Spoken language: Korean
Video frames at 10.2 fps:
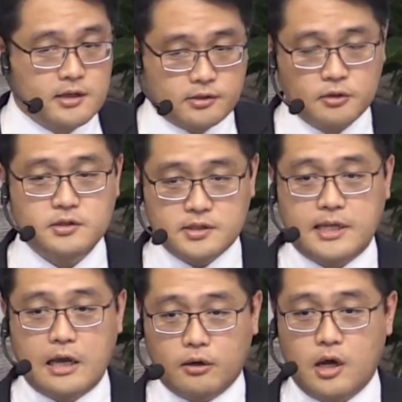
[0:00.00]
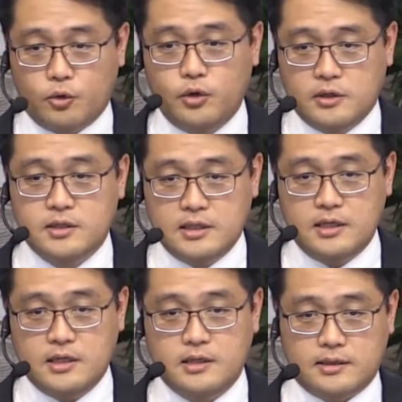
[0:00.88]
선지 사역하고 있는
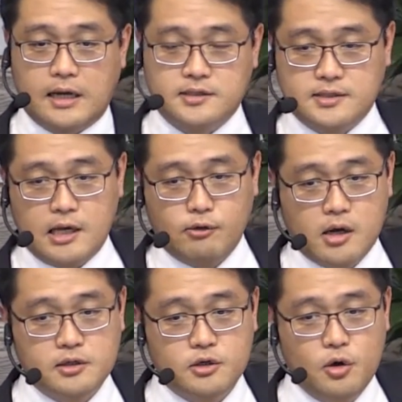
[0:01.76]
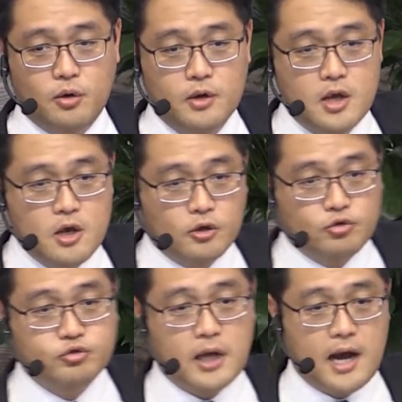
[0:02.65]
이 당시 상황은요.
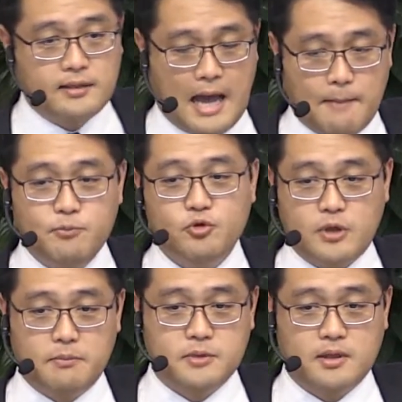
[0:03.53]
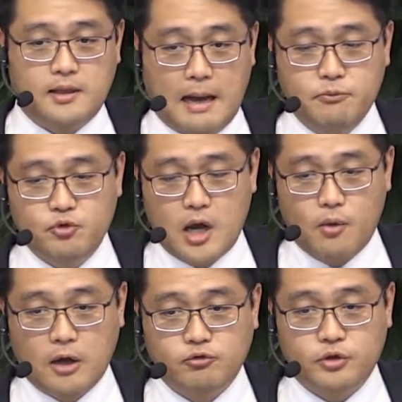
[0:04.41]
유다 남유다입니다. 남유다
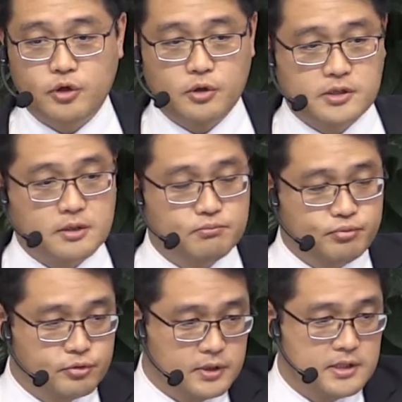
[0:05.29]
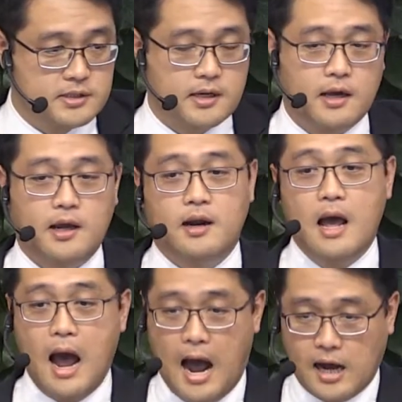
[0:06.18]
왕국이요. 지금 북이스라엘,
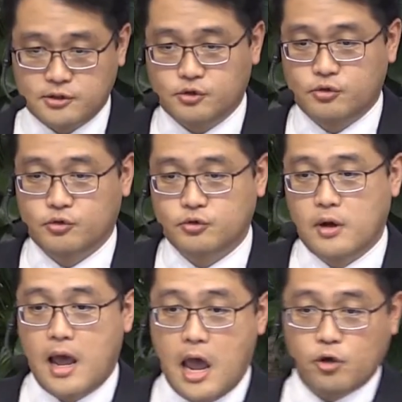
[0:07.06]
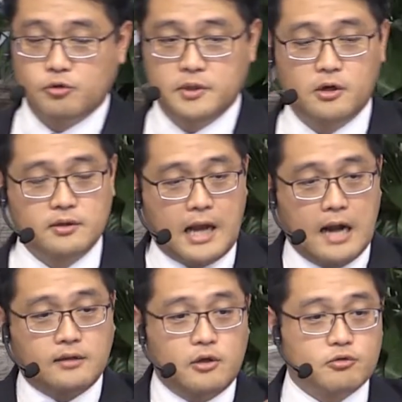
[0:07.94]
아수르, 애굽 이런
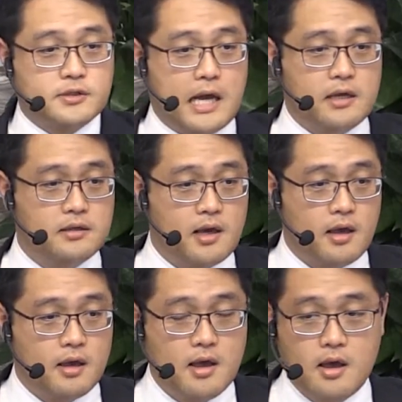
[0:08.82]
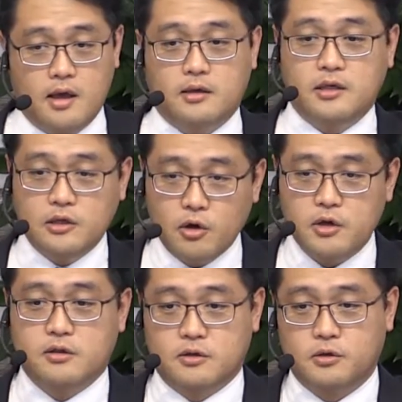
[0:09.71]
강대국 사이에 끼어
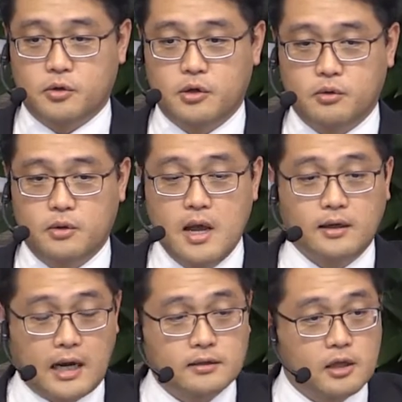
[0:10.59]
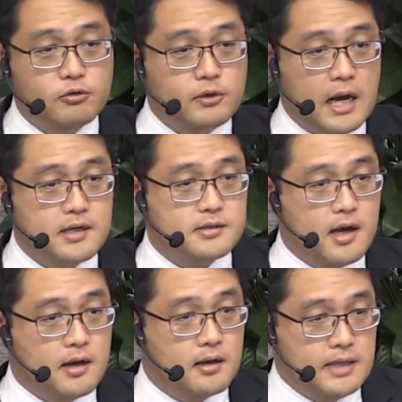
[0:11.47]
있는 거예요. 강대국은
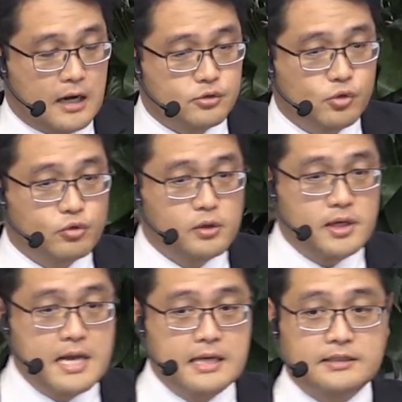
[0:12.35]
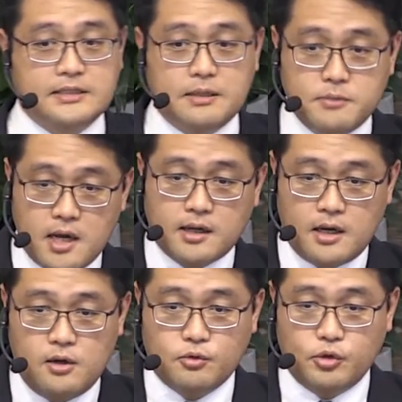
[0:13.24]
항상 약속을
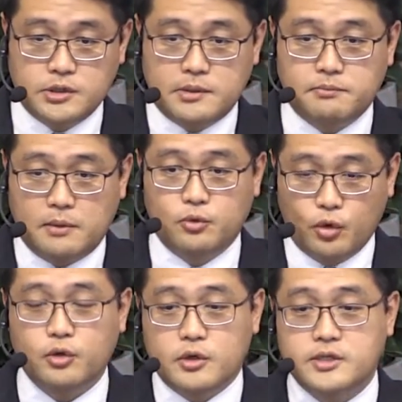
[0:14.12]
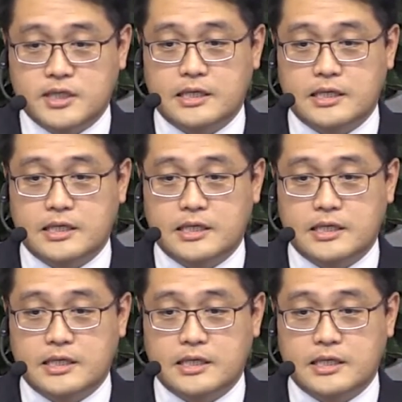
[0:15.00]
침략하려고 호시탐탐 노리고 있지